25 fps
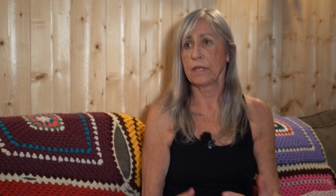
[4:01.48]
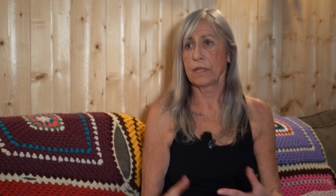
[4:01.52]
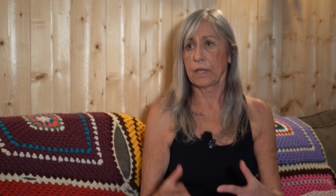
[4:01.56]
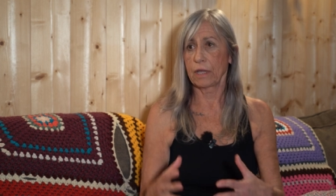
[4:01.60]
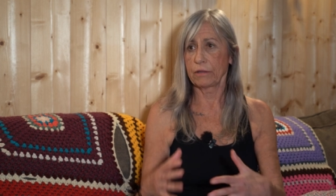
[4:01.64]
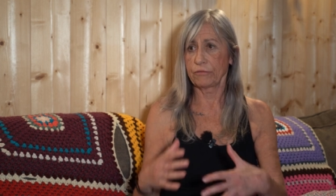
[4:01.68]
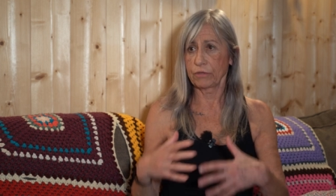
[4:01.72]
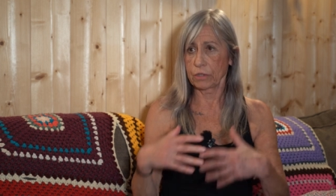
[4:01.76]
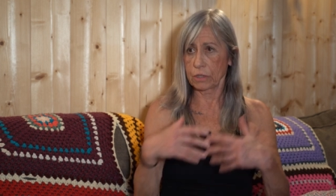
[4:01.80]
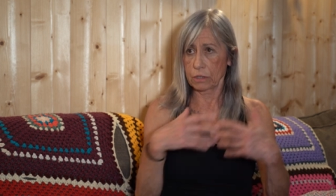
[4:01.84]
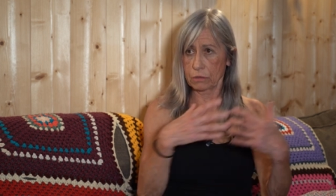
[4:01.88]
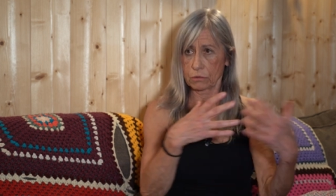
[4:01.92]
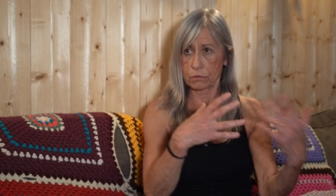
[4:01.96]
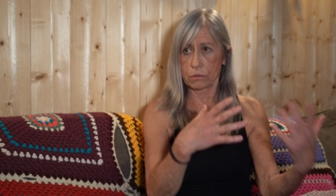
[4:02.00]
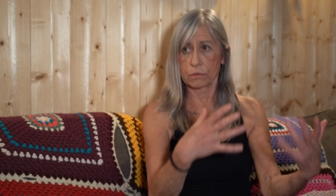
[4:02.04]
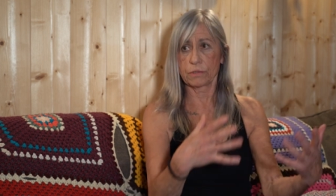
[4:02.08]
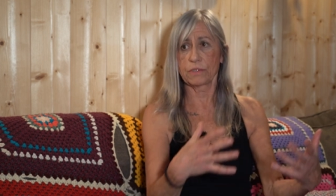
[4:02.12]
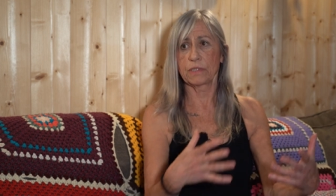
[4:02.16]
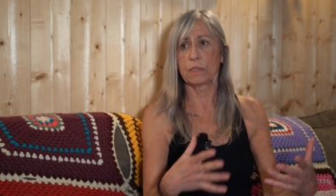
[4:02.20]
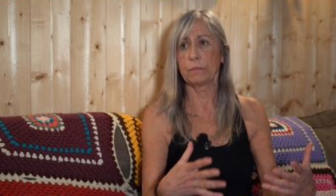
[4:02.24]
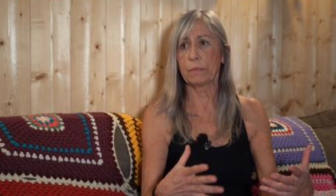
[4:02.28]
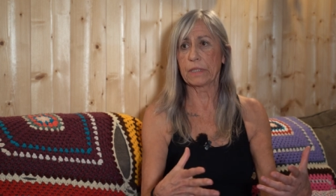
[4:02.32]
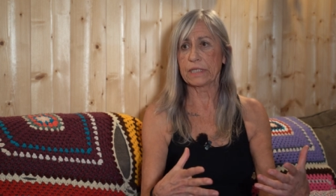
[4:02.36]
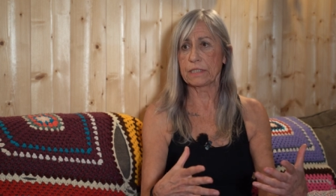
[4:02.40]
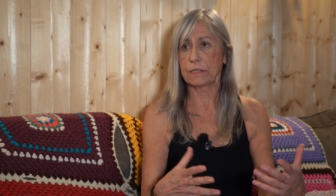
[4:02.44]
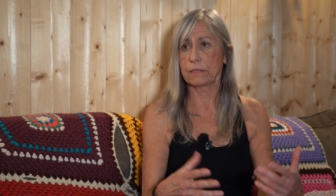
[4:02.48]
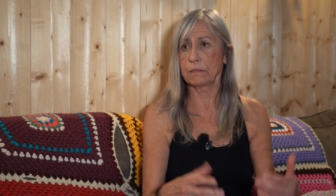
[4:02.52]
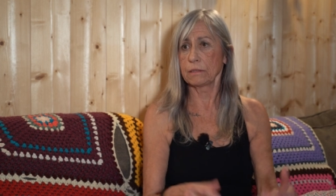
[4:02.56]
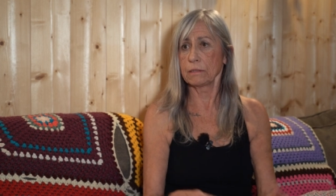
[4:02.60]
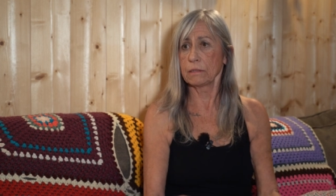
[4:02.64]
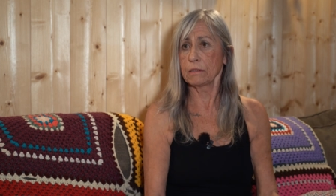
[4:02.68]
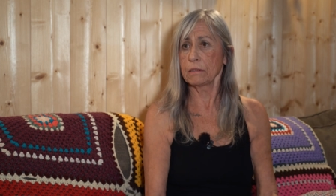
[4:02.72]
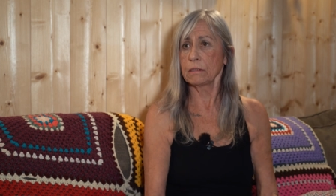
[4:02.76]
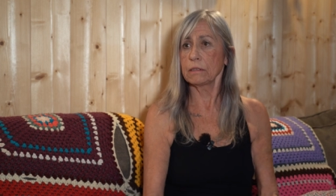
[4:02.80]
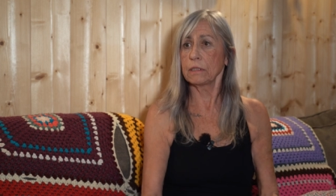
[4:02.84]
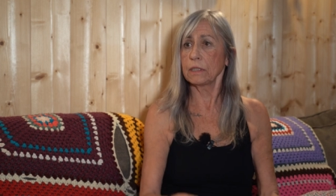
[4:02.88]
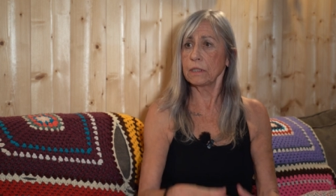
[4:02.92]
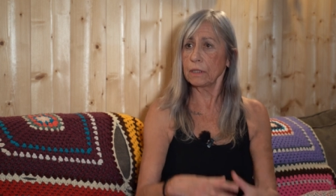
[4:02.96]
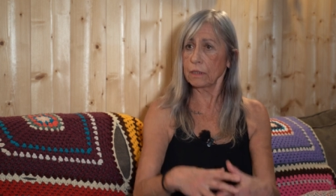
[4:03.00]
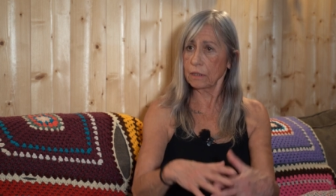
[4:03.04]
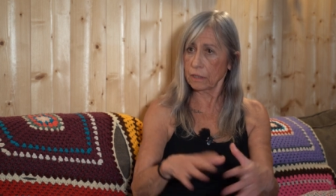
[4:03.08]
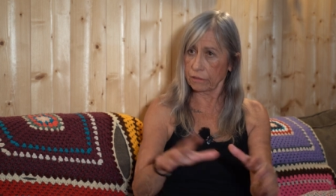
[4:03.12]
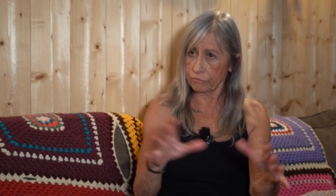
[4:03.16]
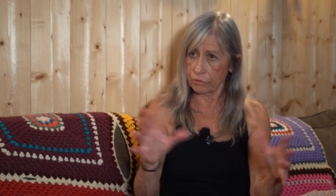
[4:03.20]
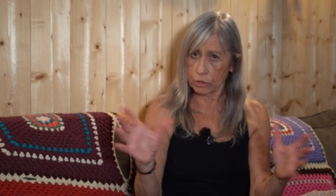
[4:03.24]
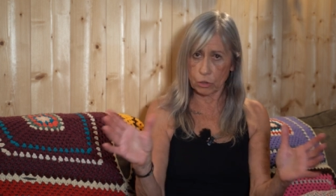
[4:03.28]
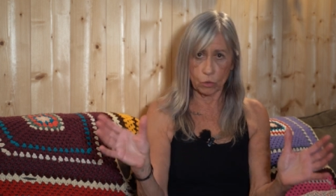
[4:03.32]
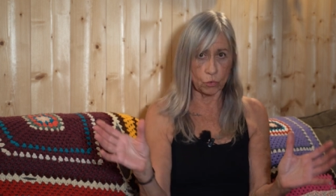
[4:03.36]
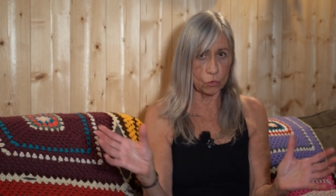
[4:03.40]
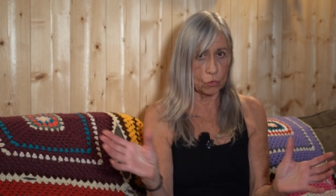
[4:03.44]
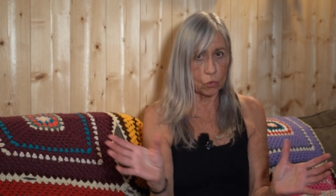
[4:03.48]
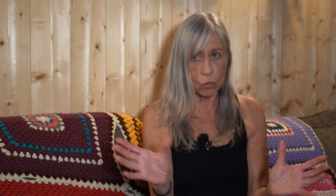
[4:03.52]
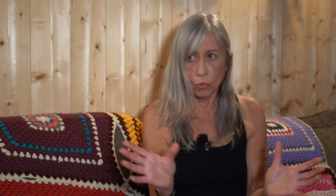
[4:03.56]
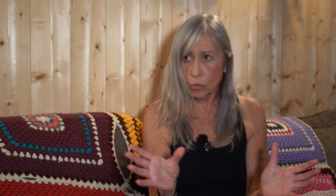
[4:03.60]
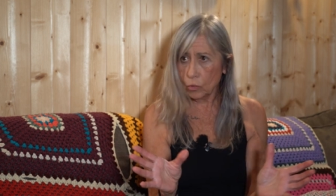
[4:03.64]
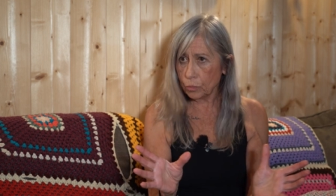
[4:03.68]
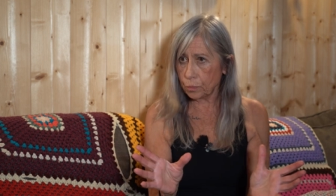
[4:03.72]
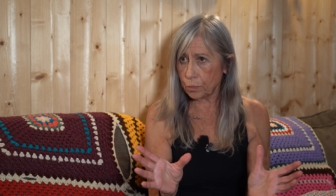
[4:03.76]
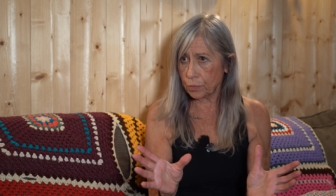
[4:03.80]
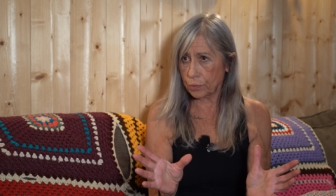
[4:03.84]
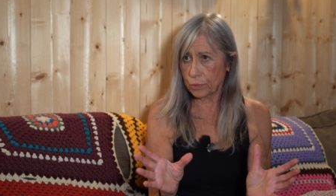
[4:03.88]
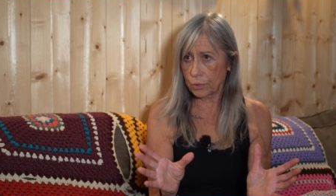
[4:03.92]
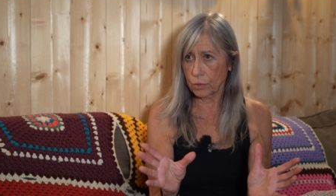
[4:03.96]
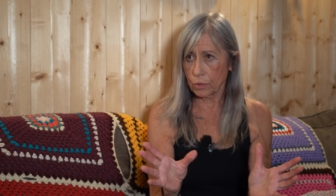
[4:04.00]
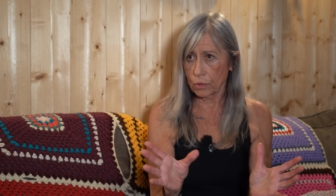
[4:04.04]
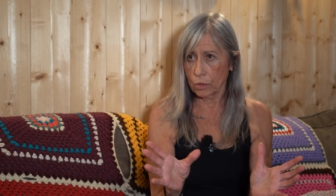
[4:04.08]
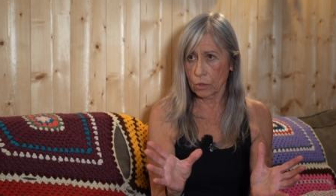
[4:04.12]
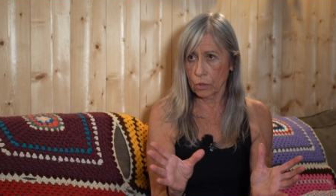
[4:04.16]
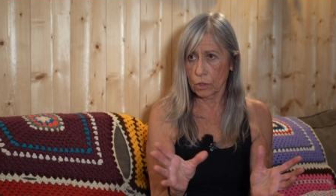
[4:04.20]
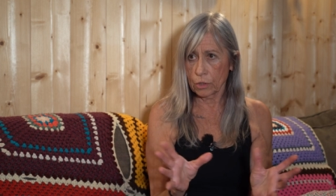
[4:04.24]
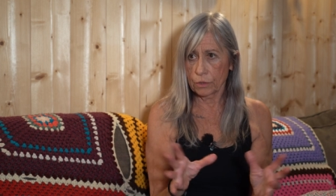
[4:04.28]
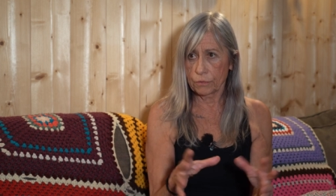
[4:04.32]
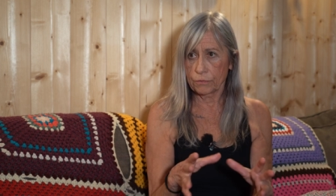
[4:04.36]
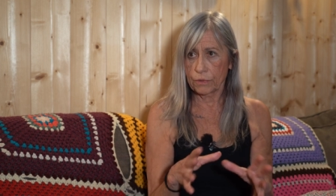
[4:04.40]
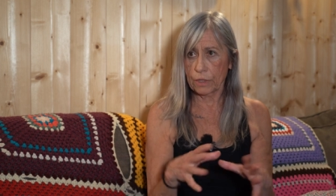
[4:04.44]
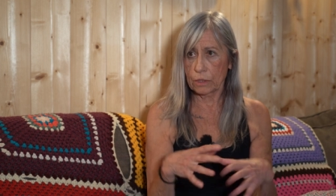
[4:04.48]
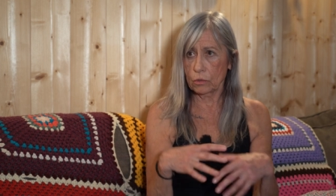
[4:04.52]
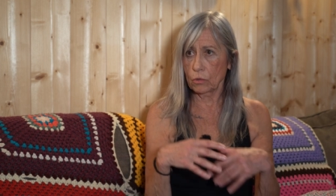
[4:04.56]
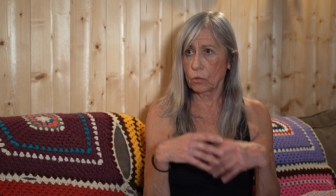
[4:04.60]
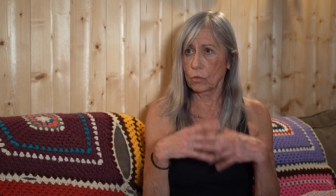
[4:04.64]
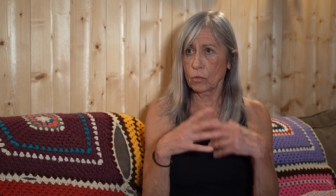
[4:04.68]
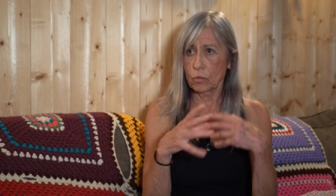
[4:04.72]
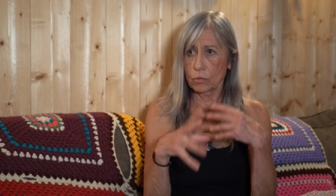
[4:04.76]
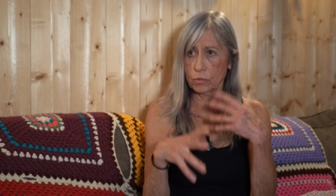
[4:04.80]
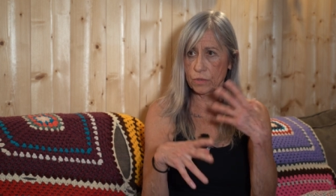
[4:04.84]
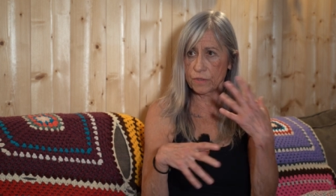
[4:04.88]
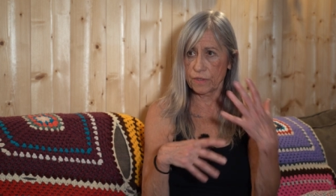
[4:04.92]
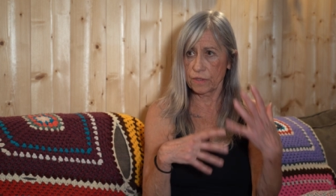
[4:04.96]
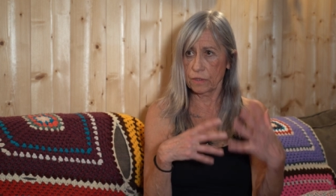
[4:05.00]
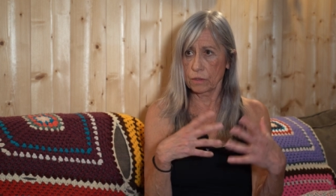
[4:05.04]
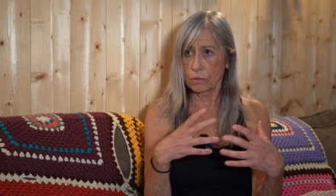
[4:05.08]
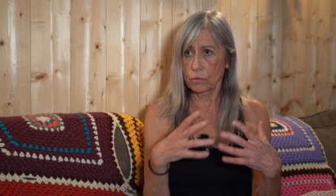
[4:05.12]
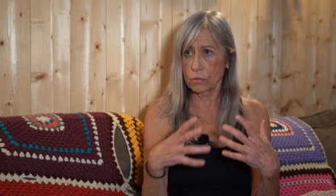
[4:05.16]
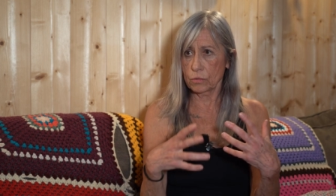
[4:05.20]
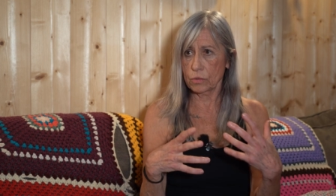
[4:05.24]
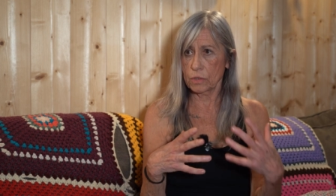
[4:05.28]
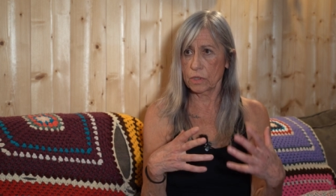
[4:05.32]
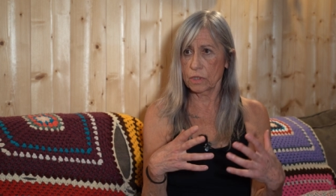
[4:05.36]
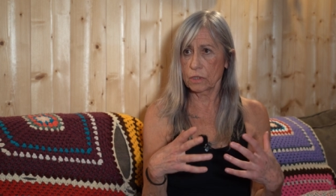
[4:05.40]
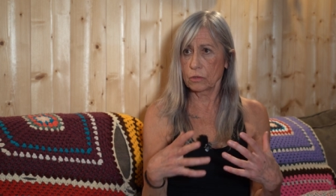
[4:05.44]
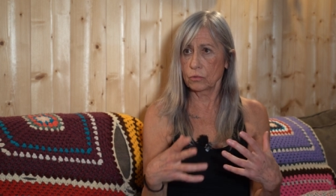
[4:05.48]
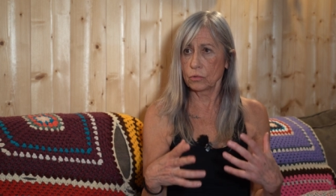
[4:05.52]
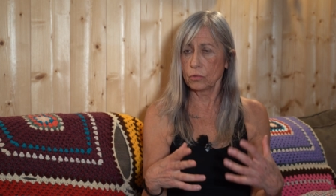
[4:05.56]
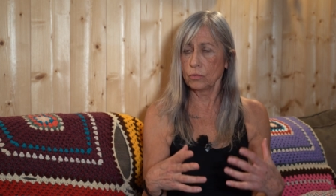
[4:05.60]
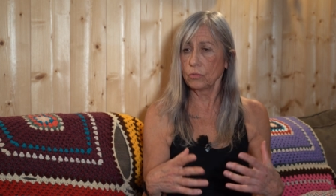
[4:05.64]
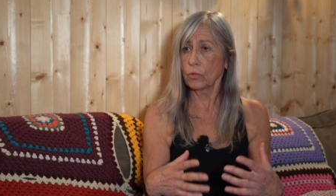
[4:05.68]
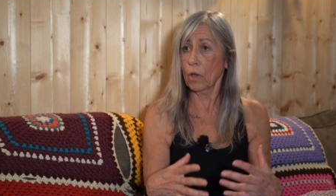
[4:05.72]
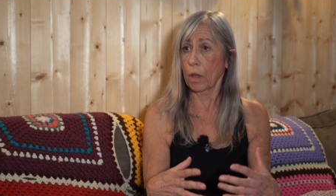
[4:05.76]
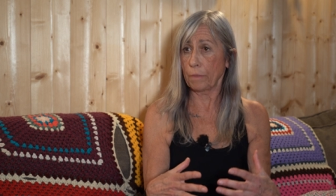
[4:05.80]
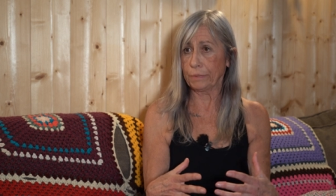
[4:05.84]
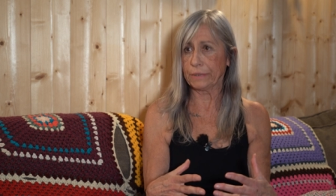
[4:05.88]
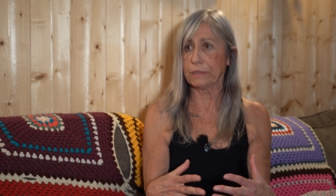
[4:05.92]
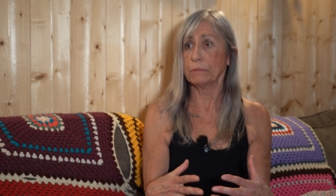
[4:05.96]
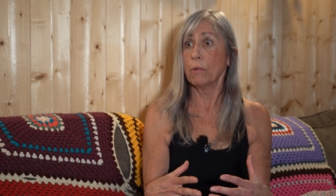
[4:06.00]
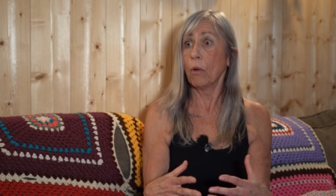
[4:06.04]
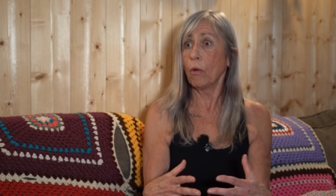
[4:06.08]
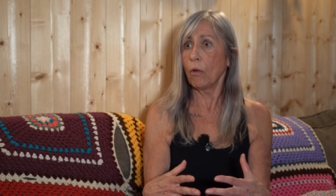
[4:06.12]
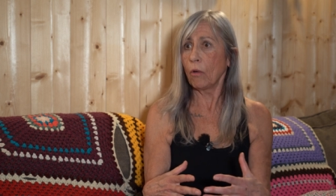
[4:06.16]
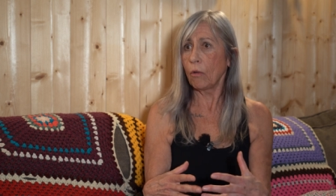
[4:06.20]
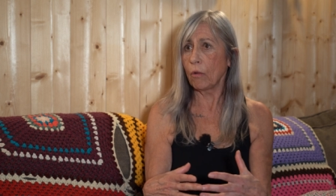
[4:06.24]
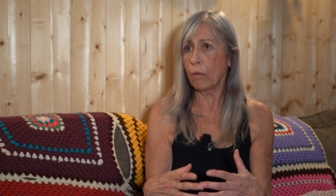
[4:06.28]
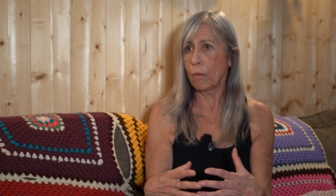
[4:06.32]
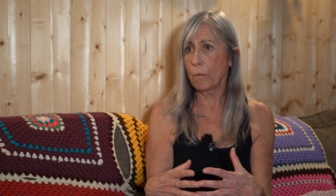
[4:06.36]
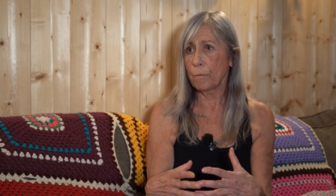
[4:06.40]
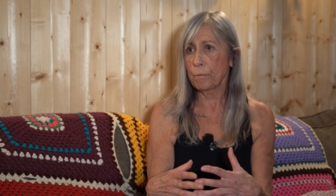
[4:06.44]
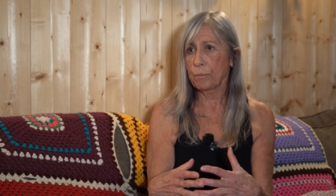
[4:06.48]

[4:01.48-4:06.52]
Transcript: avec euh, Sébastien et avec le groupe. D'ailleurs, on s'est connus rapidement.